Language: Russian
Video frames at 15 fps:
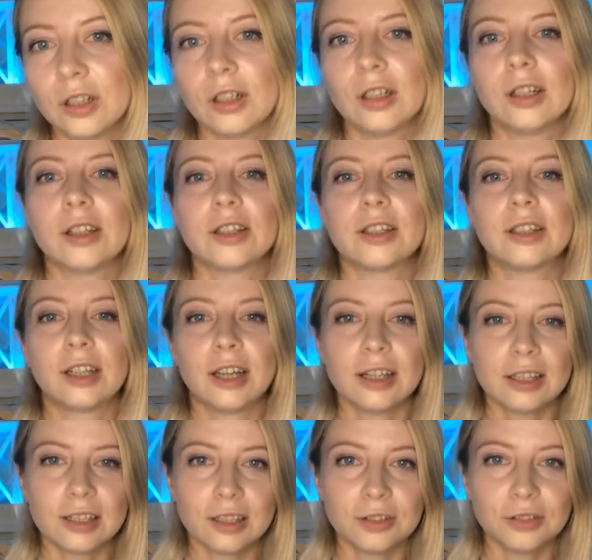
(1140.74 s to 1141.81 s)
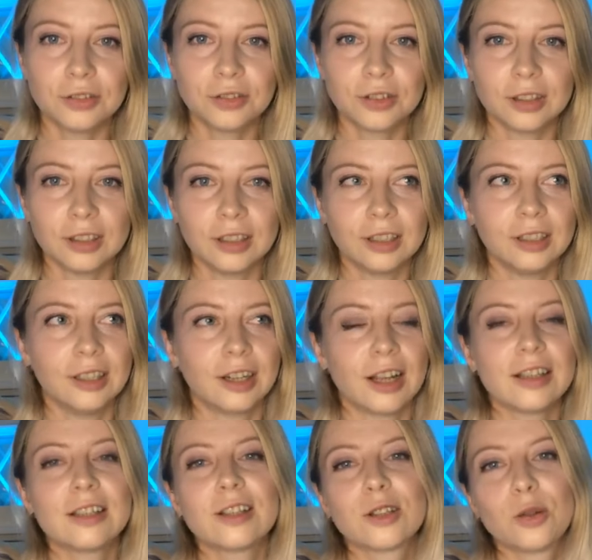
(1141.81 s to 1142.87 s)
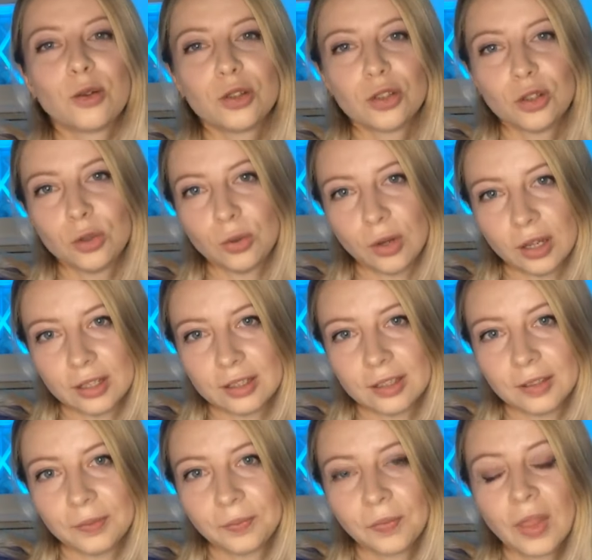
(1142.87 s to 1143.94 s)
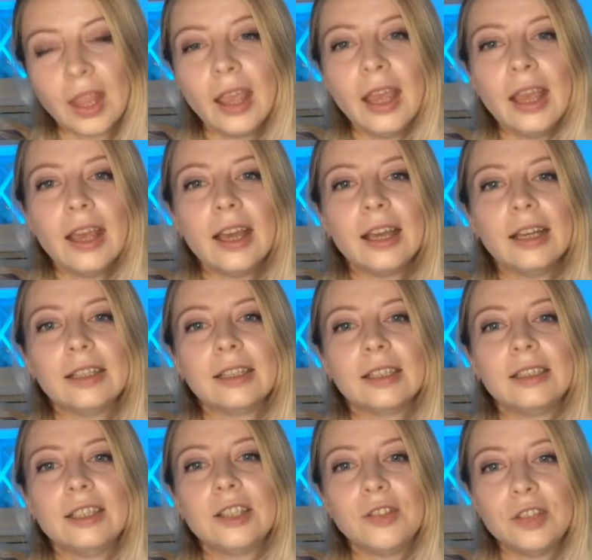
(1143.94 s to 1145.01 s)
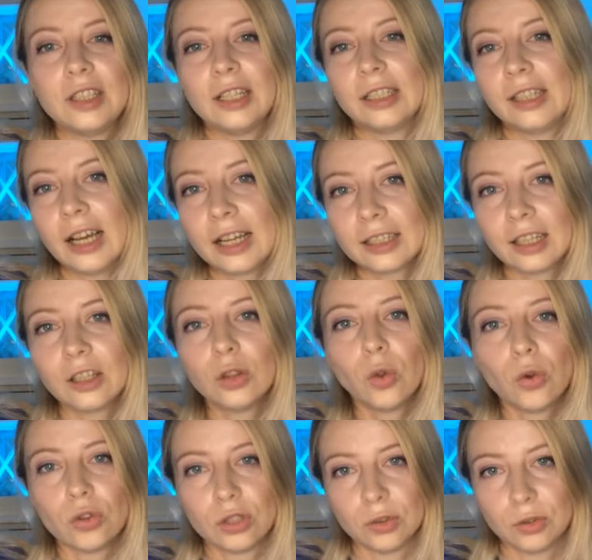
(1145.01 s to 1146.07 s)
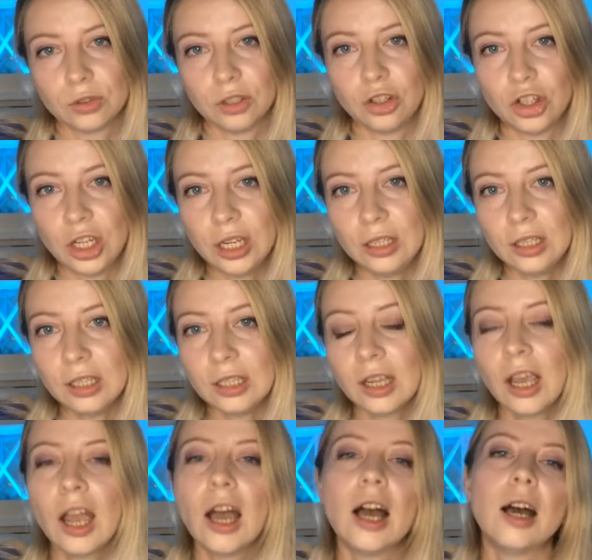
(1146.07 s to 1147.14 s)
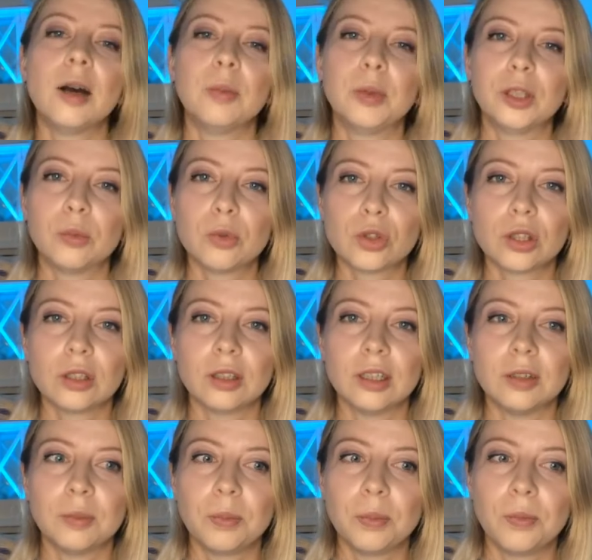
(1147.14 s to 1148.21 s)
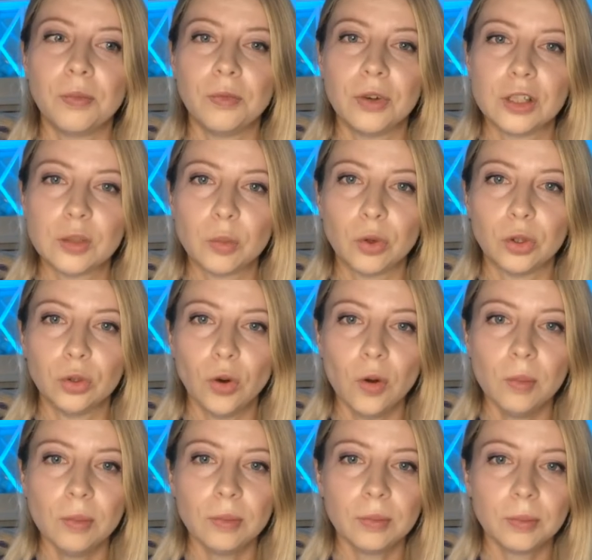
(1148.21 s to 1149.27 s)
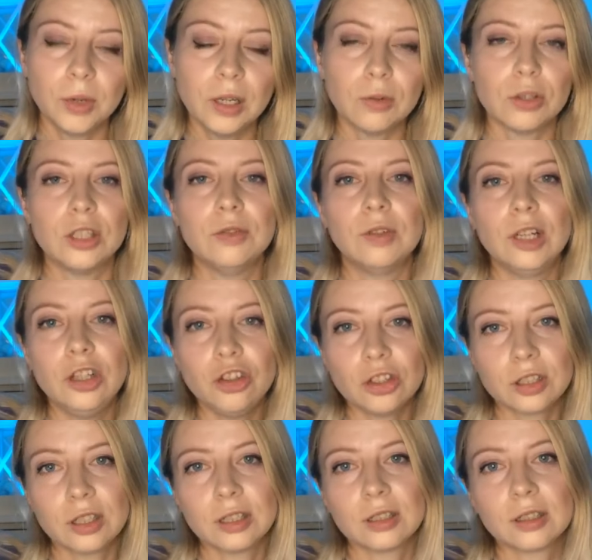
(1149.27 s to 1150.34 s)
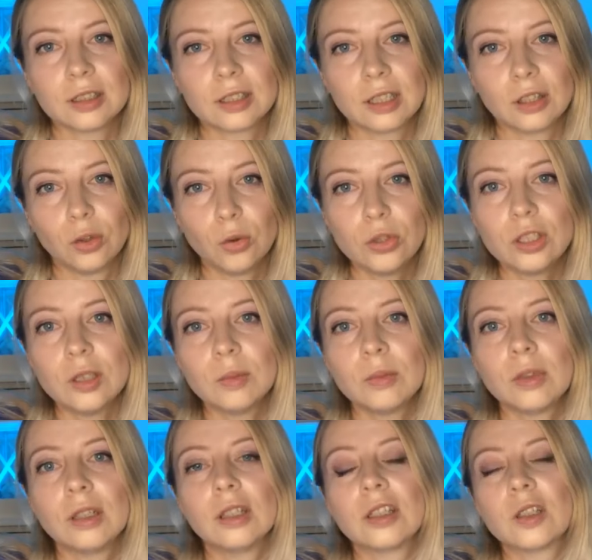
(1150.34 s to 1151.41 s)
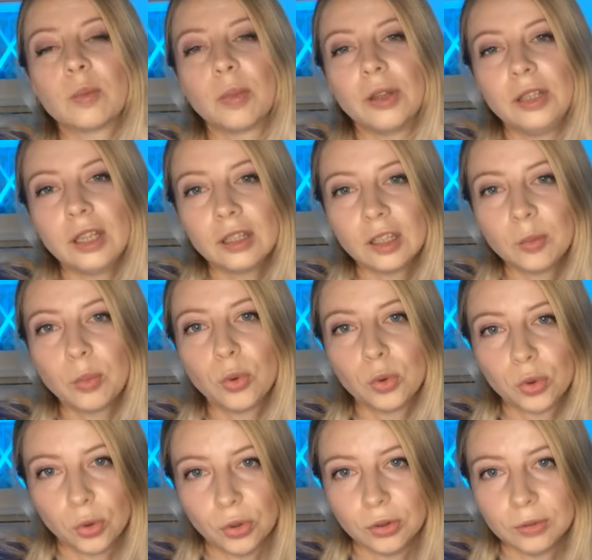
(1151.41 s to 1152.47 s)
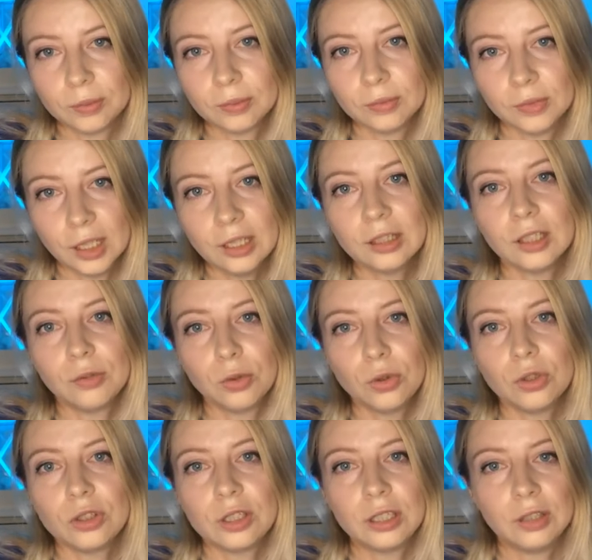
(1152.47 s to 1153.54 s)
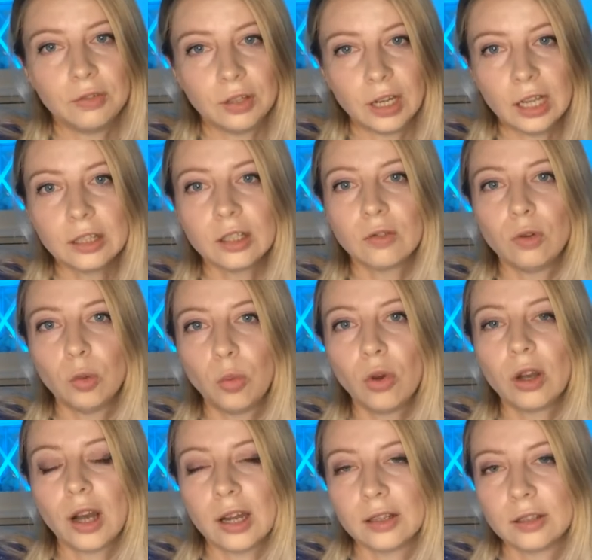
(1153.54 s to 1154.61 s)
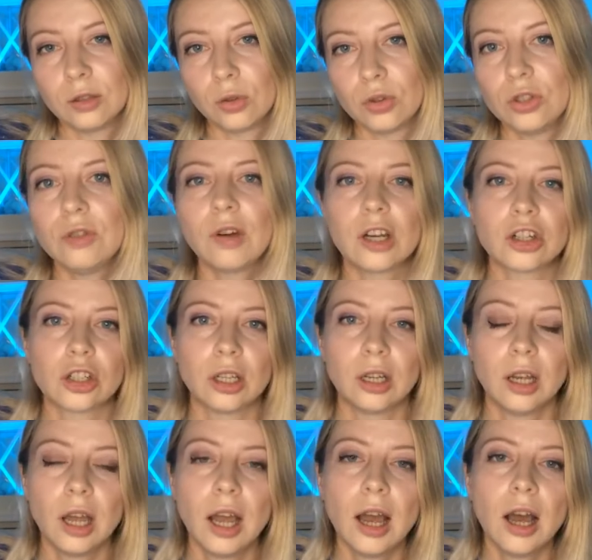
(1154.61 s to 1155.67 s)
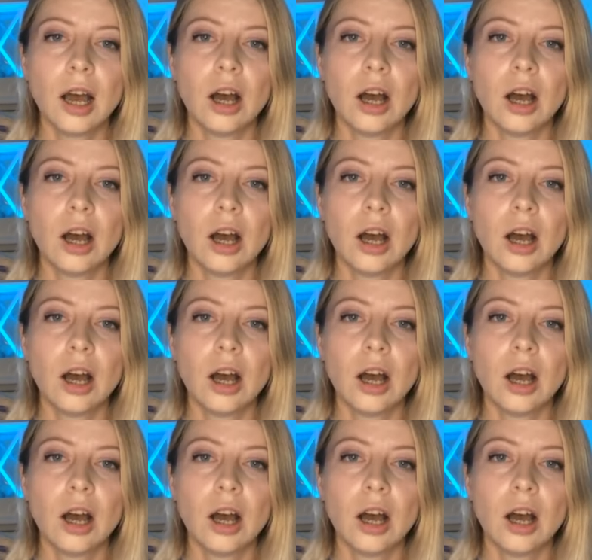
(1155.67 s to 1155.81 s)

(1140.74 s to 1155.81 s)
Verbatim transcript: а, стрессов а, и разных сложных ситуаций. Это действительно так, это одно из его значений, потому что восьмой дом, мы его символически соотносим с планетой Плутон. Да, это его сигнификатор в любой карте. То есть неважно,